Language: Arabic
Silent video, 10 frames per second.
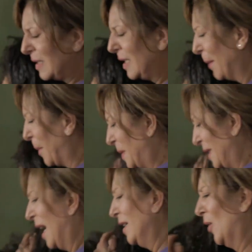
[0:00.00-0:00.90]
بس يا
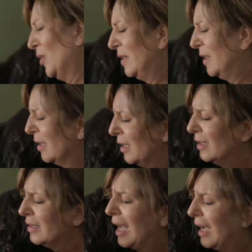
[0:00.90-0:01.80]
حبيبتي تعالي اقعدي
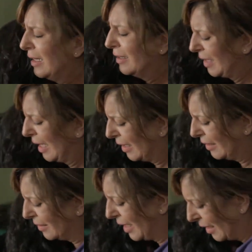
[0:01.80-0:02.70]
تعالي
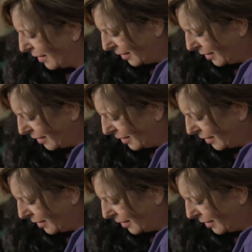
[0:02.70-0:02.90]
تعالي